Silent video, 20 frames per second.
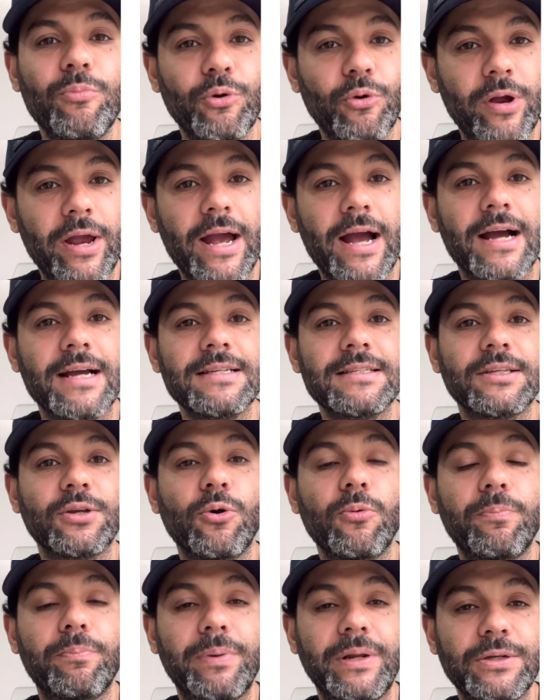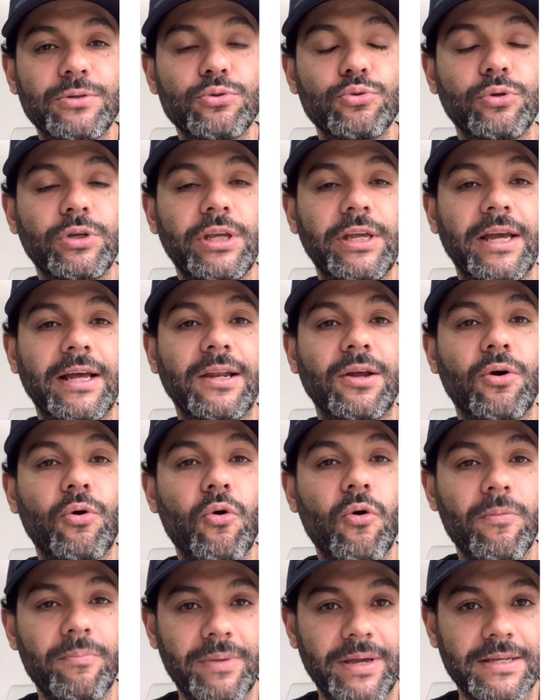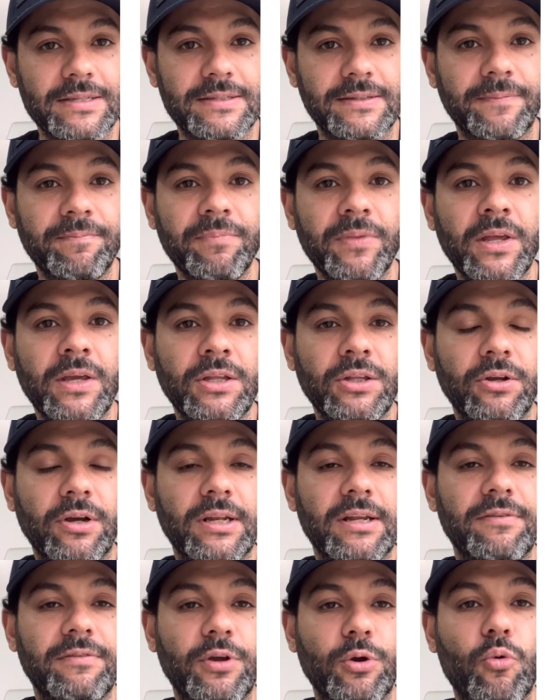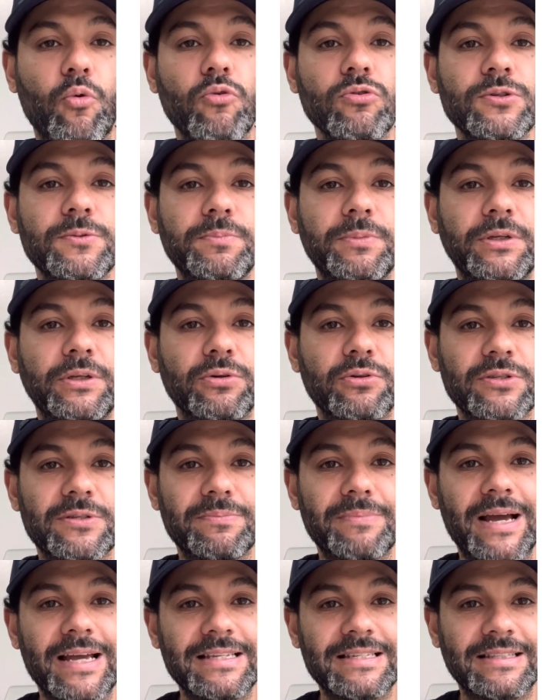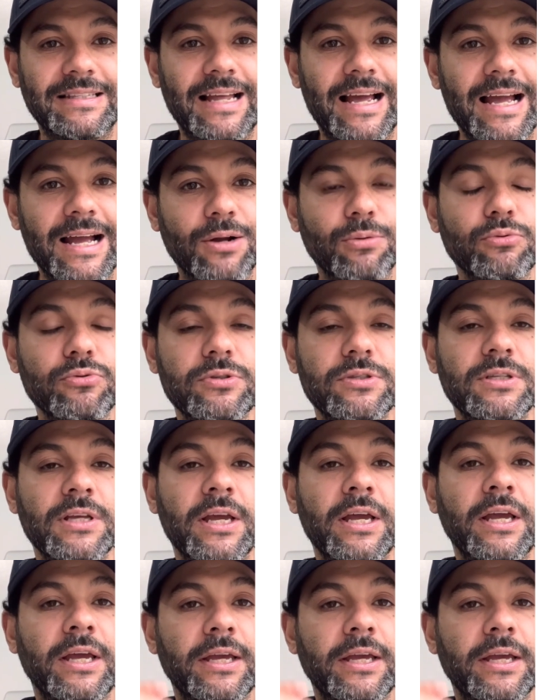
mil reais, que é o preço que ela começa. Então, ela veio com os pneus mais largos.